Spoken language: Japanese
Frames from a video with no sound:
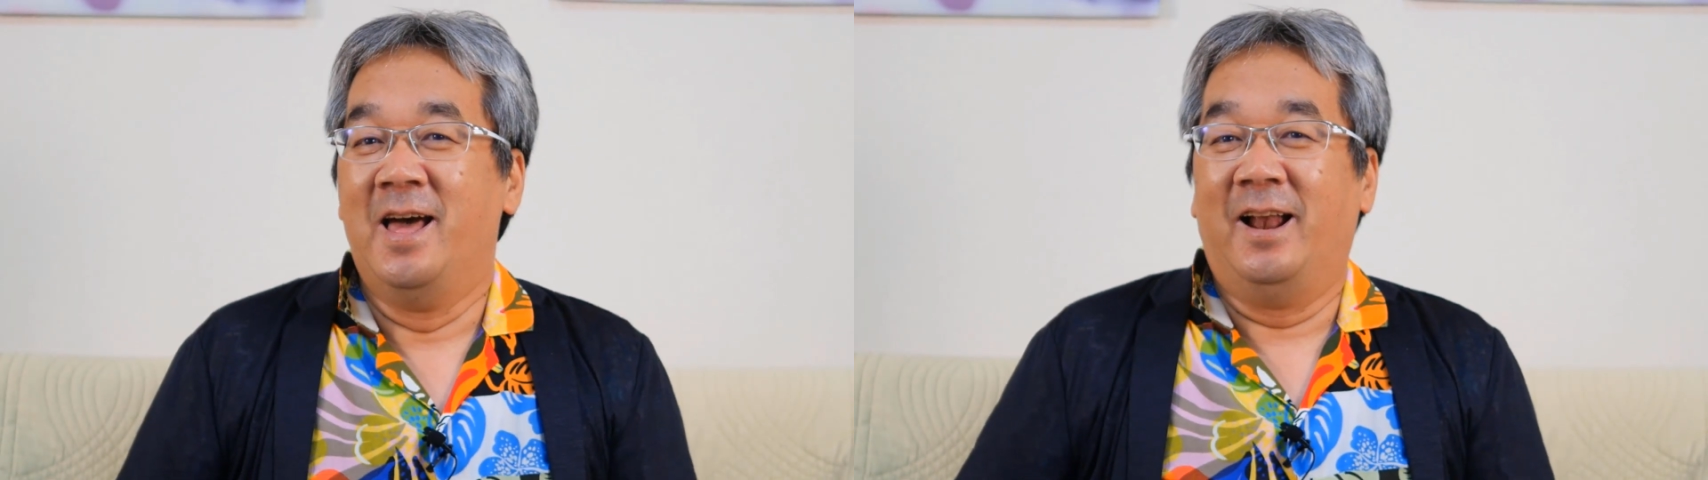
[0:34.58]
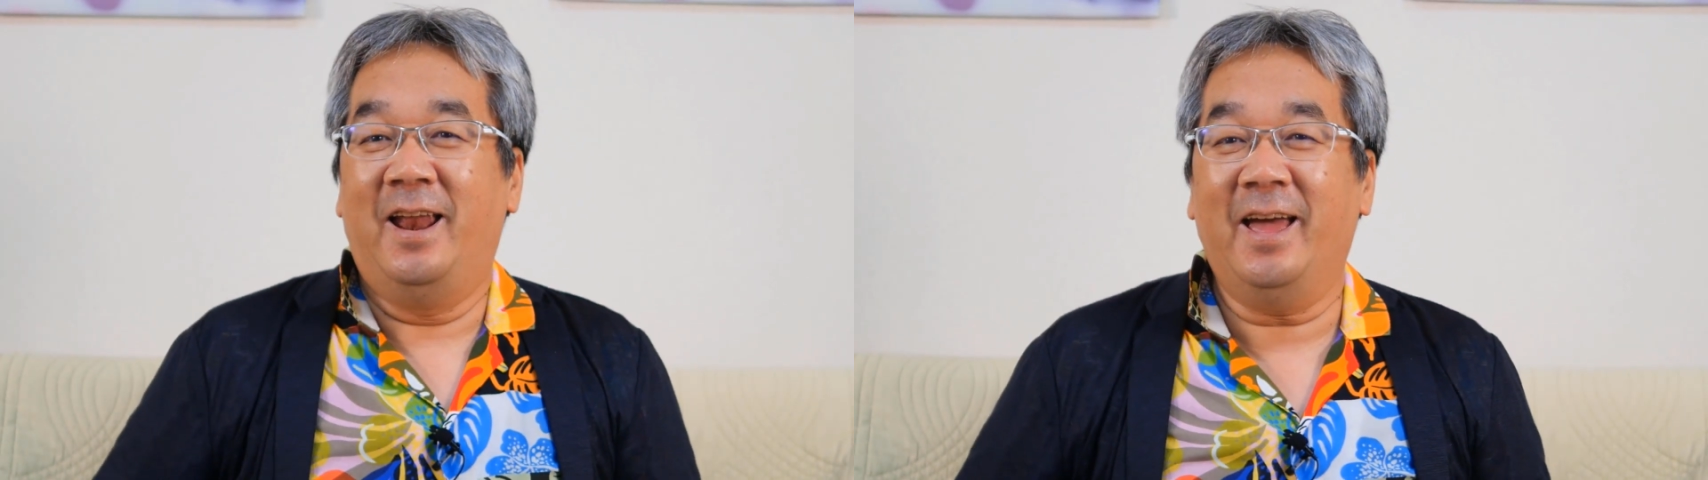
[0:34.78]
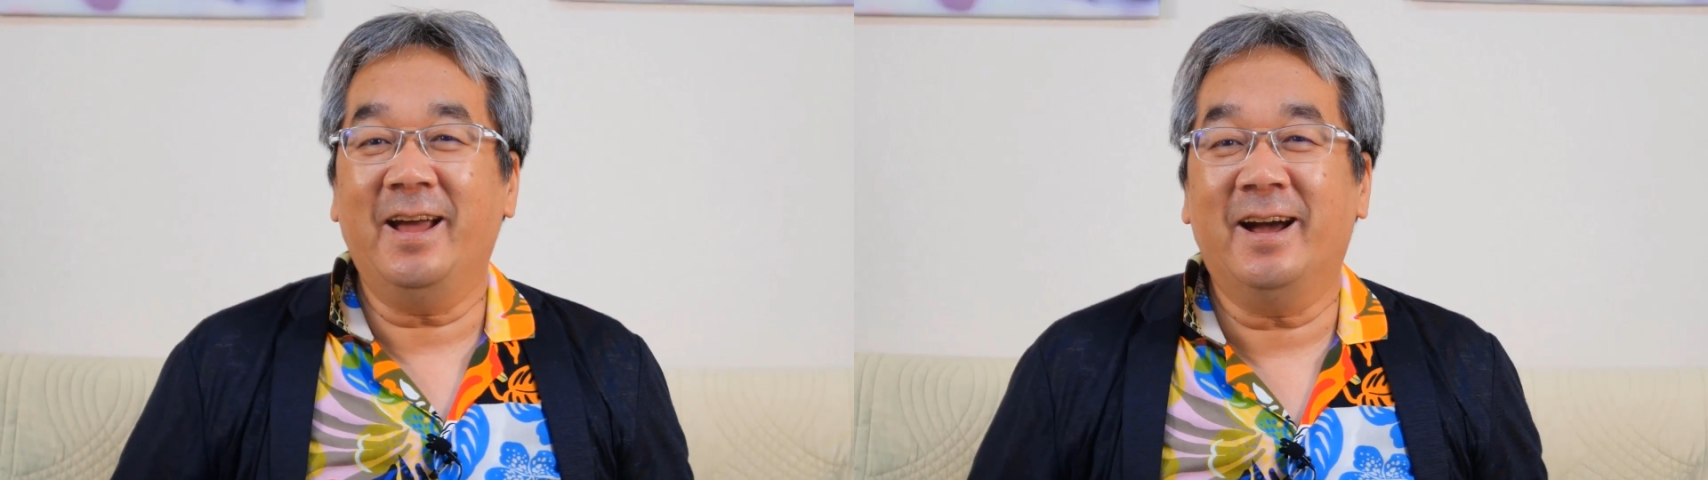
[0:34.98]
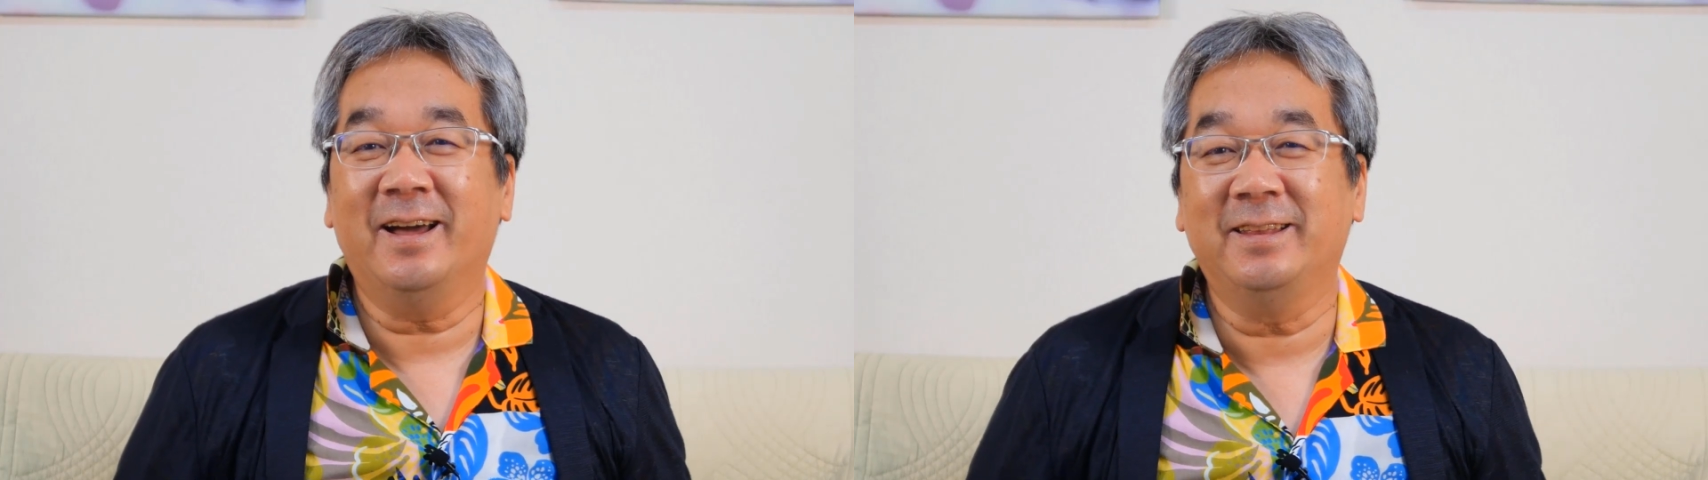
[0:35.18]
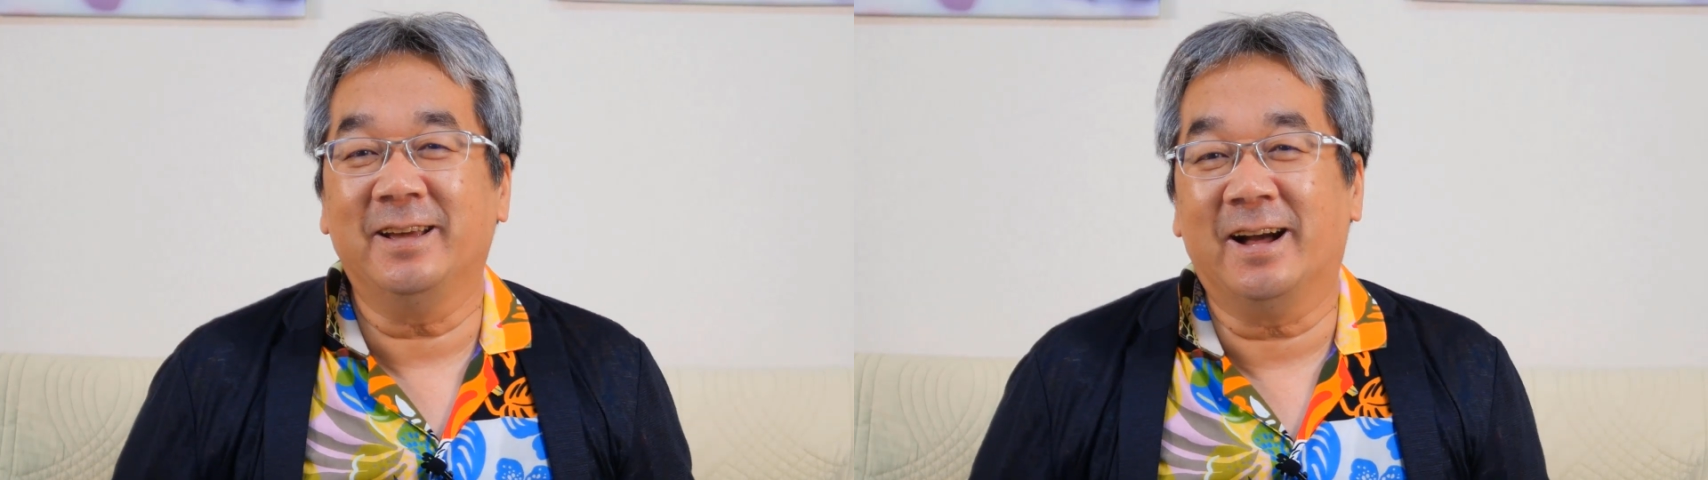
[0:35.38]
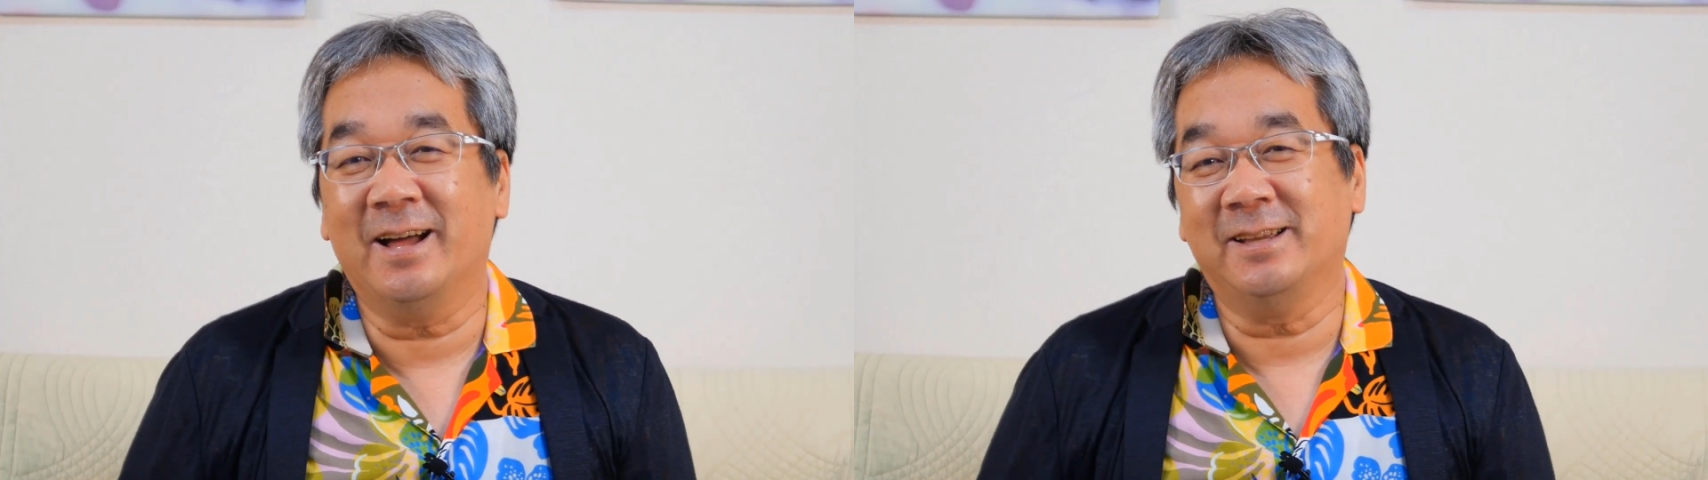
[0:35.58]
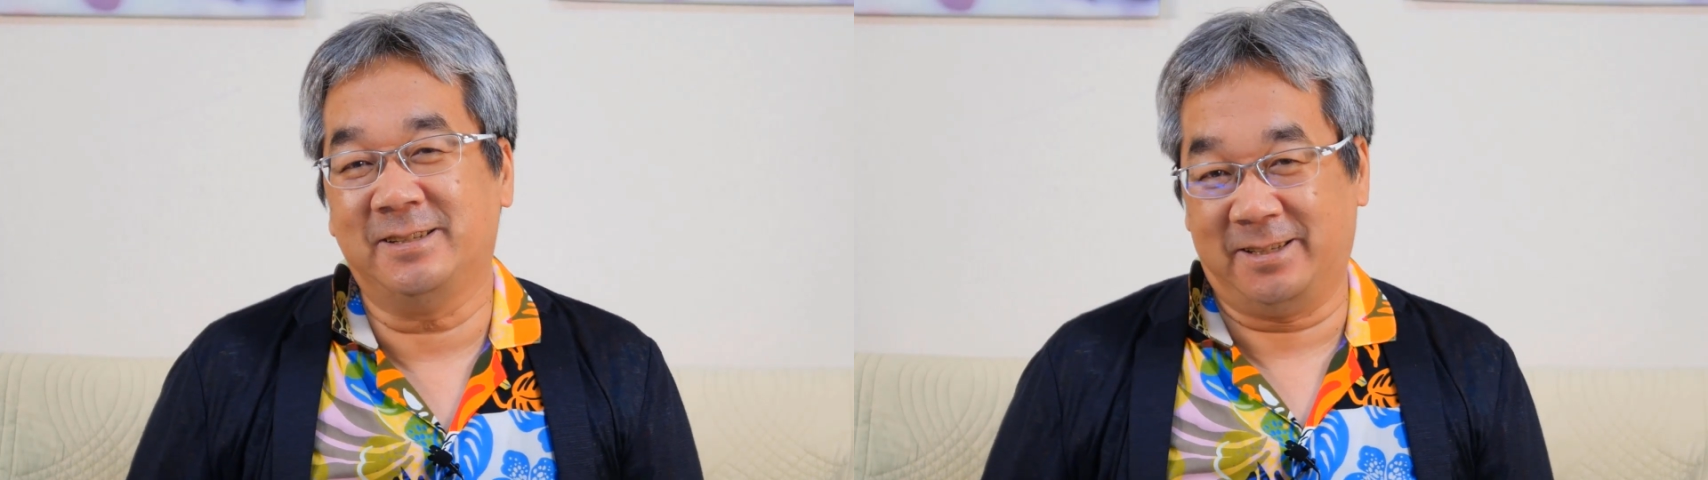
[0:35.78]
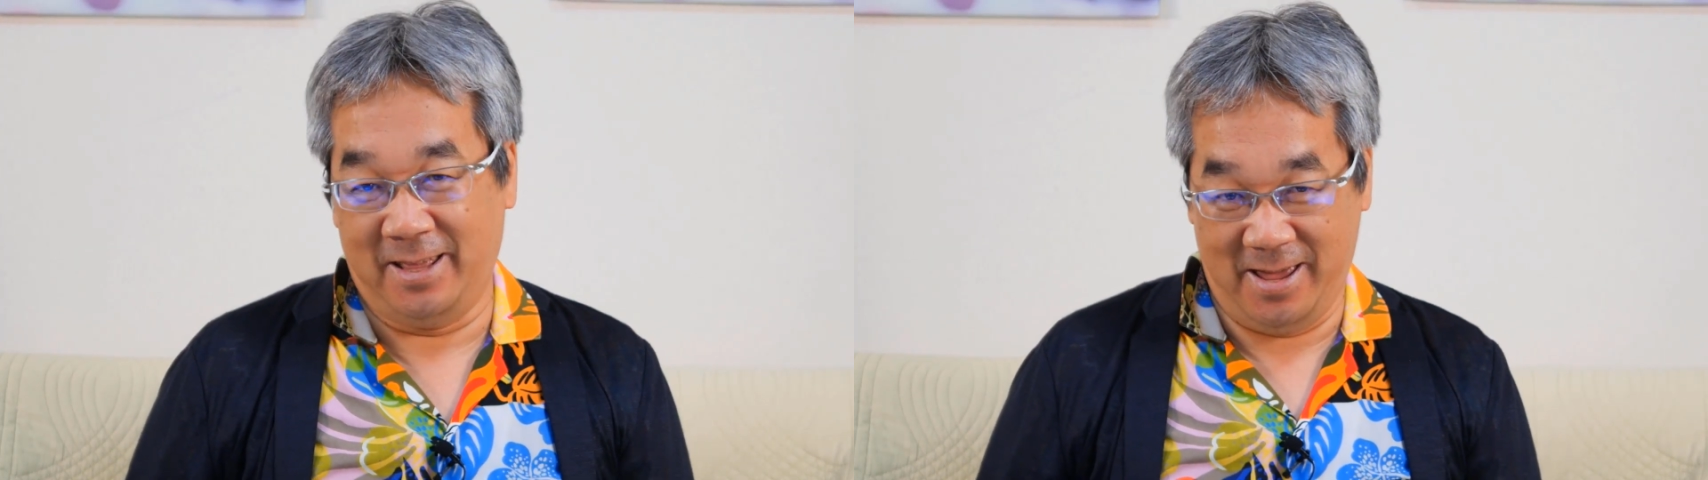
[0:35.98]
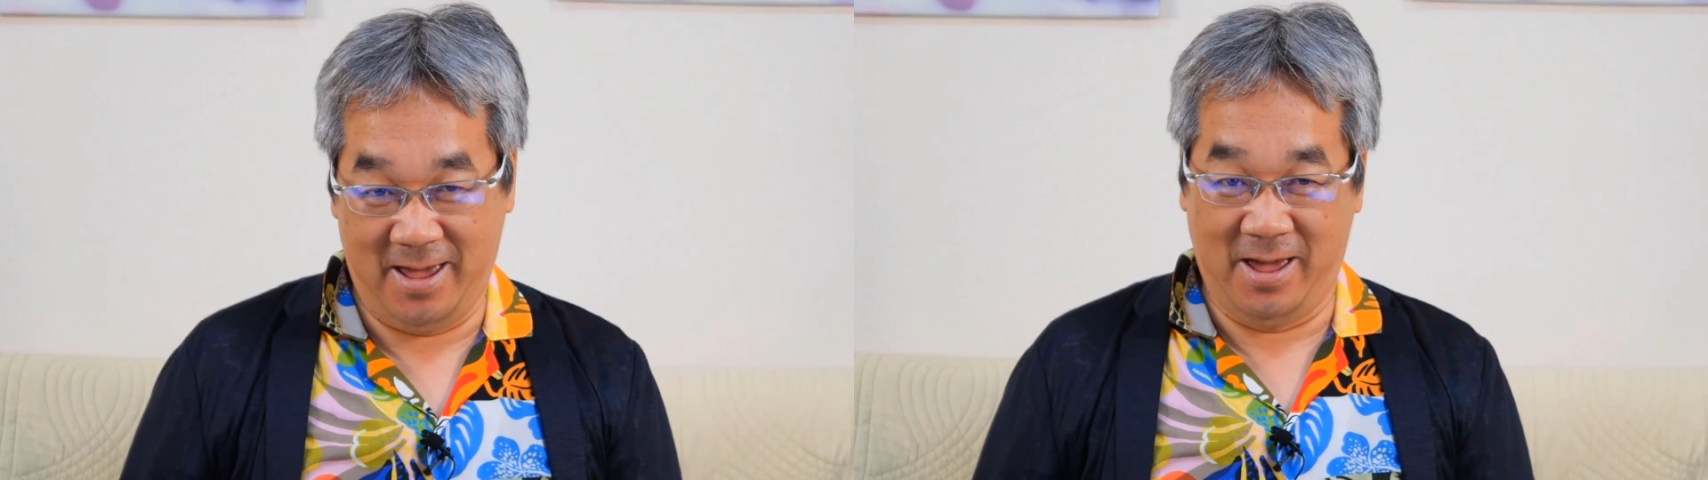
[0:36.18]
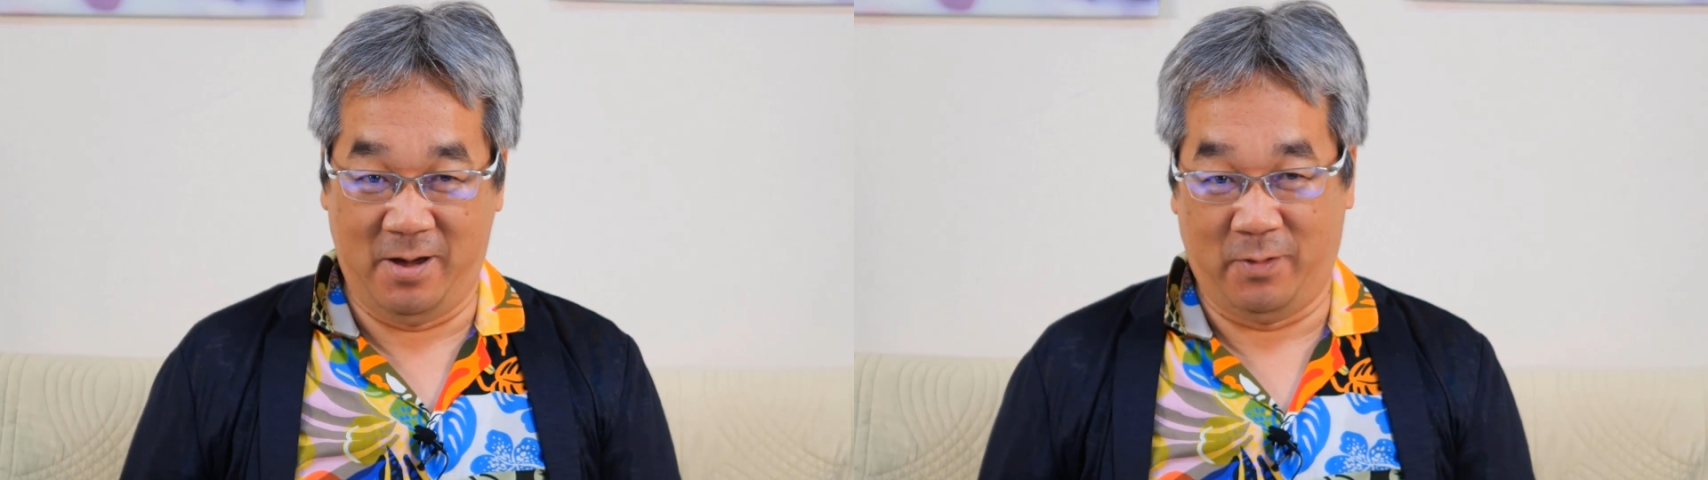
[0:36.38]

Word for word: 恋愛に関して